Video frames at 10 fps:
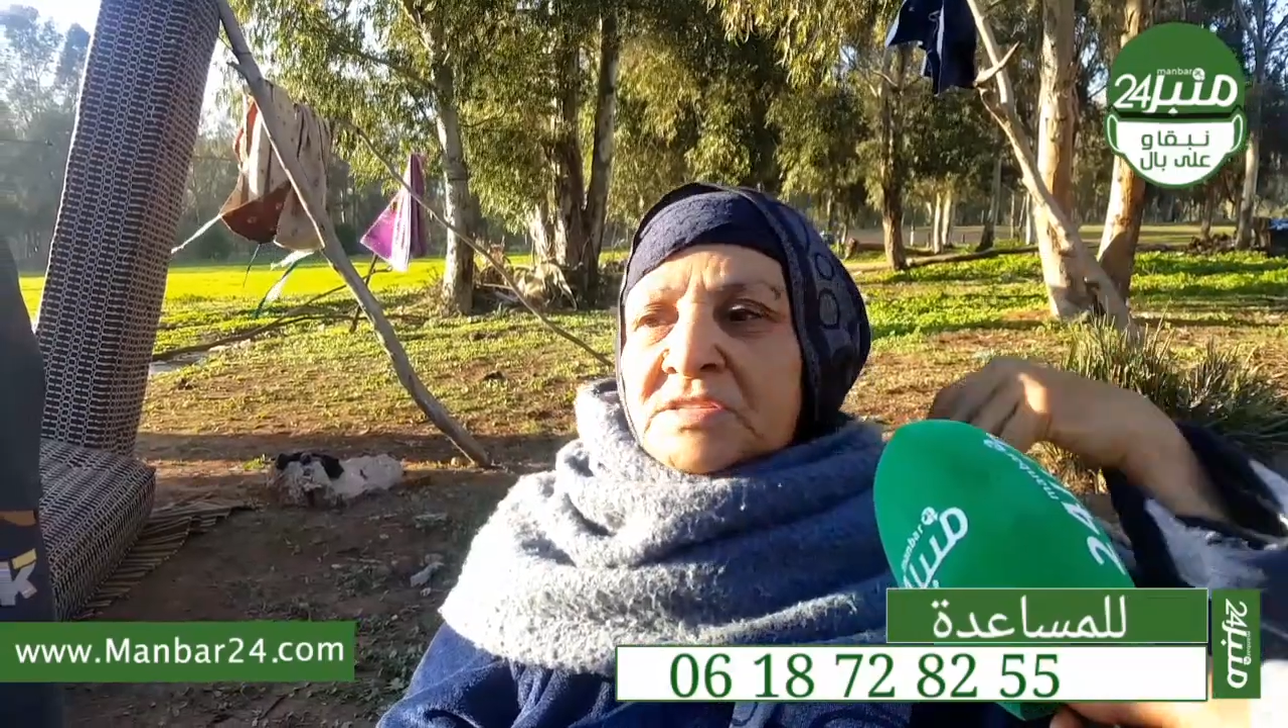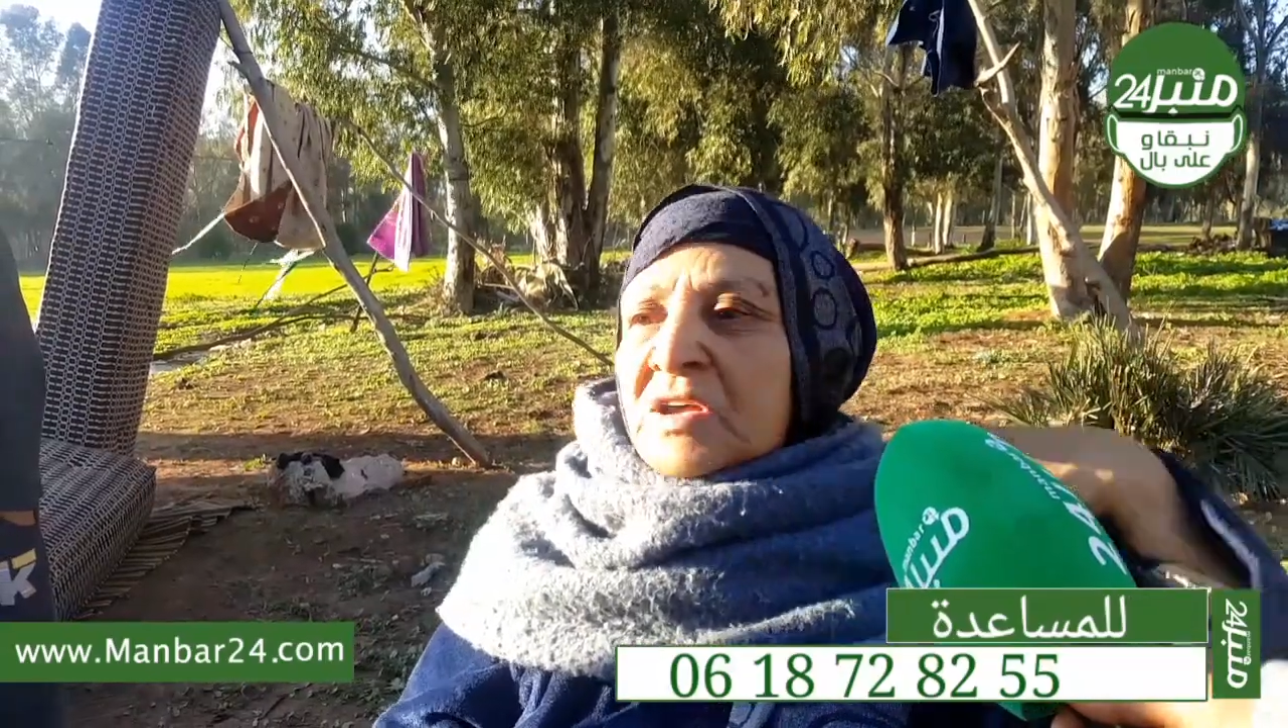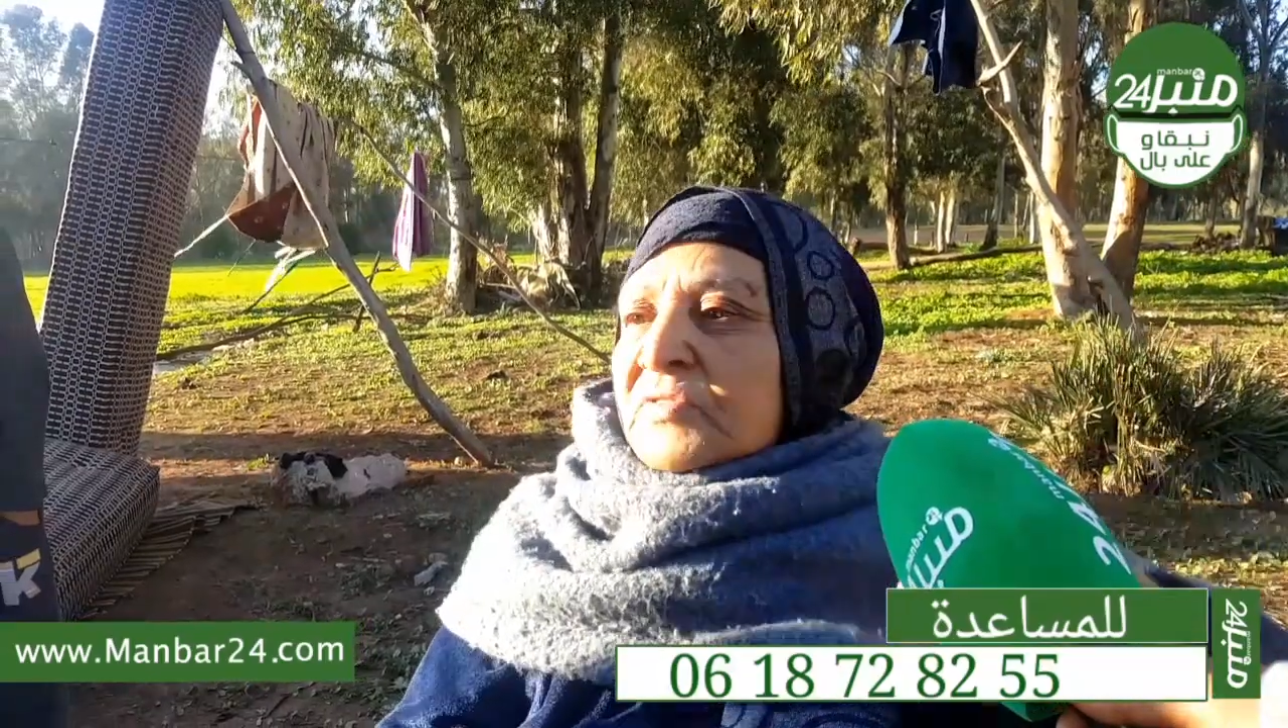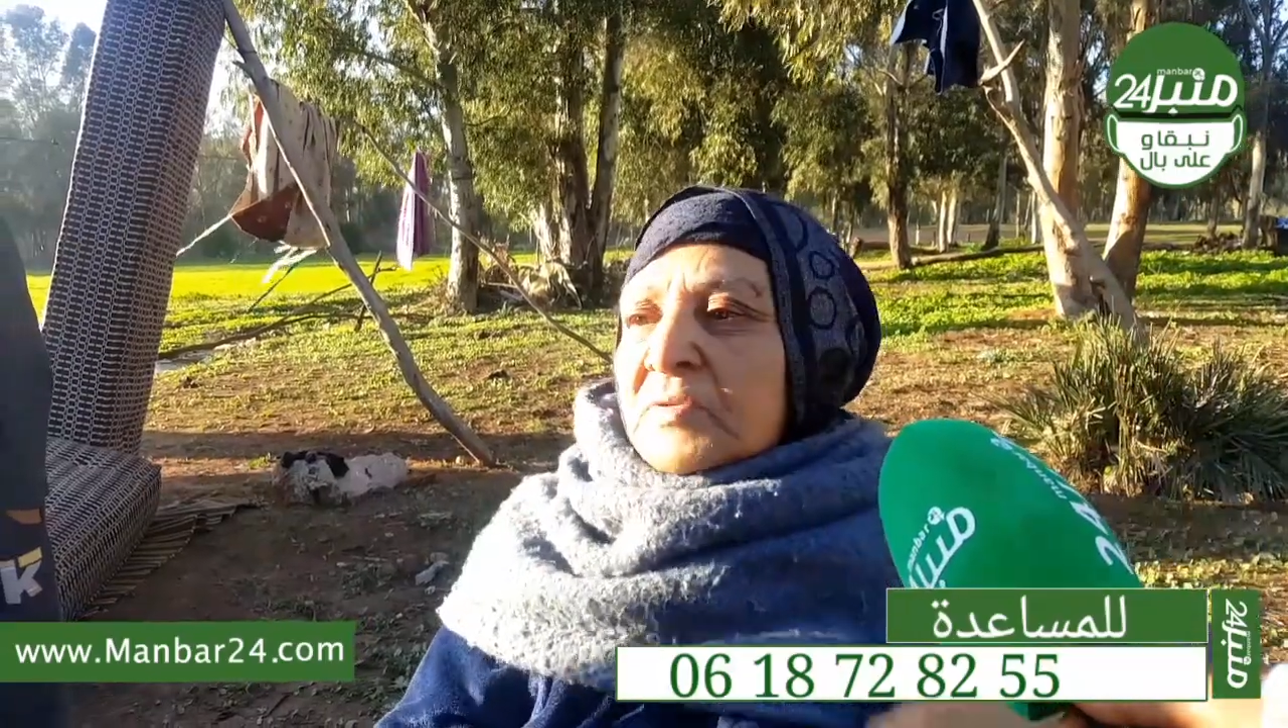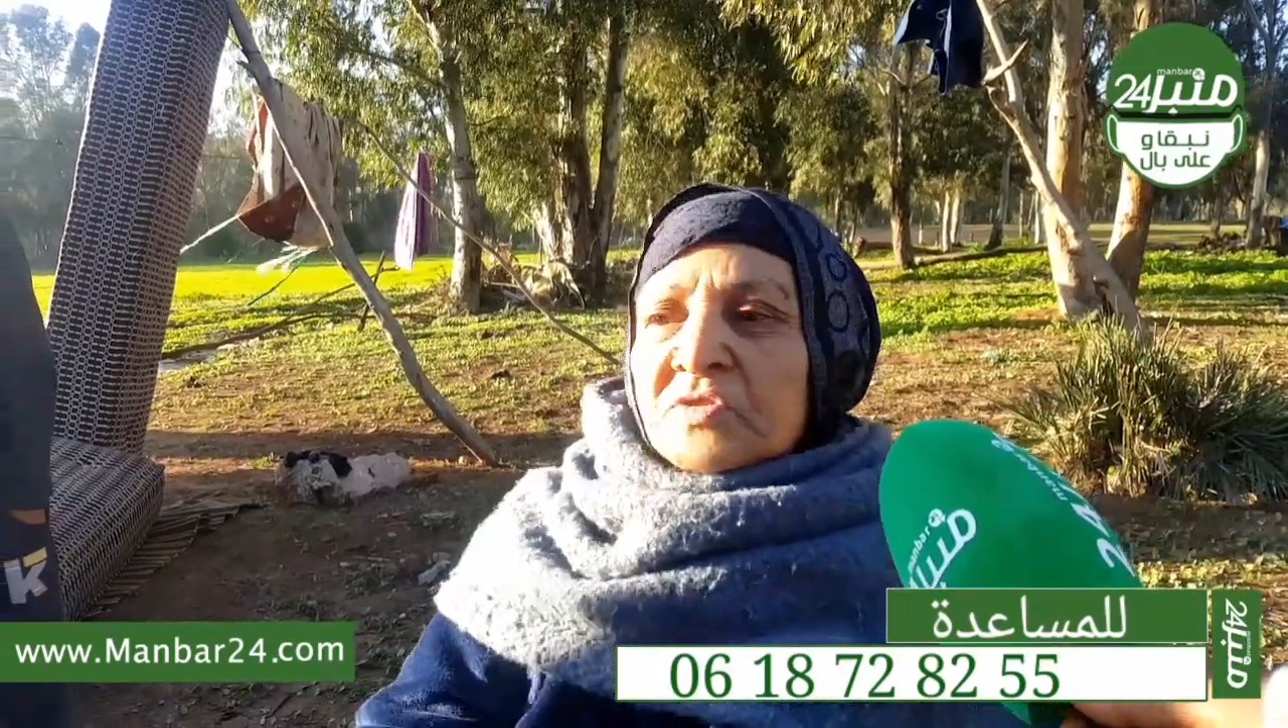
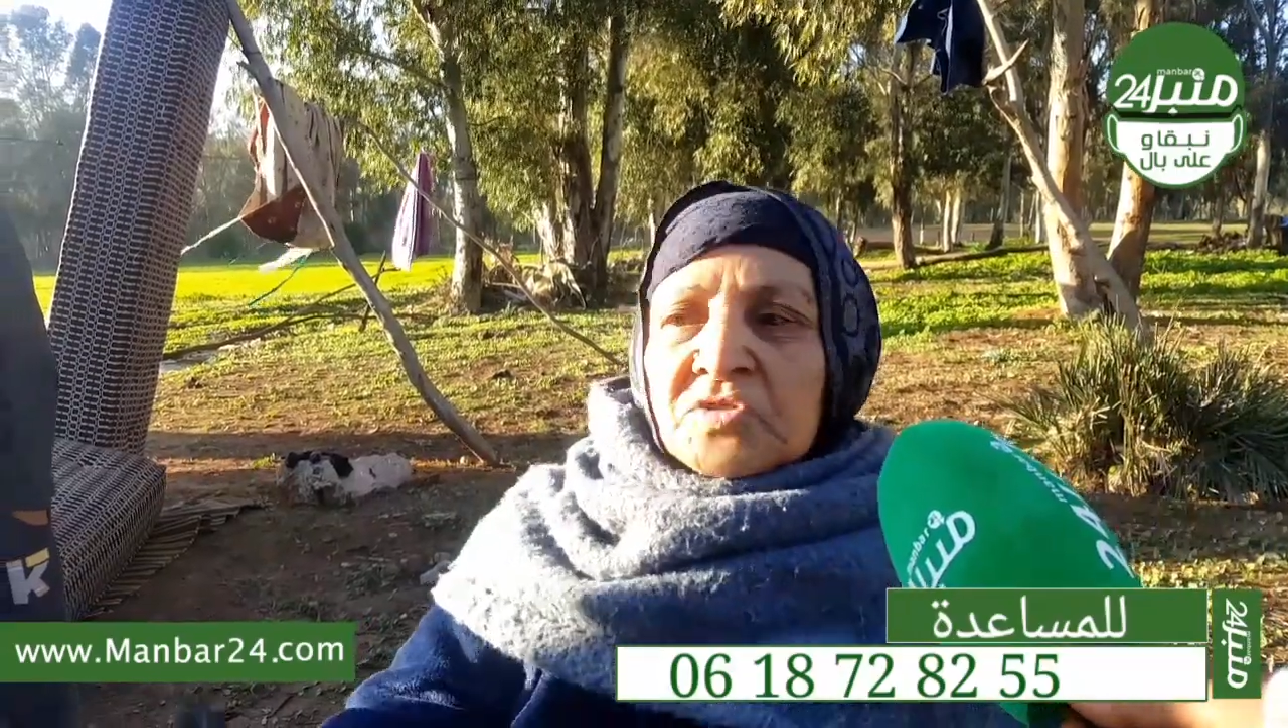صافي من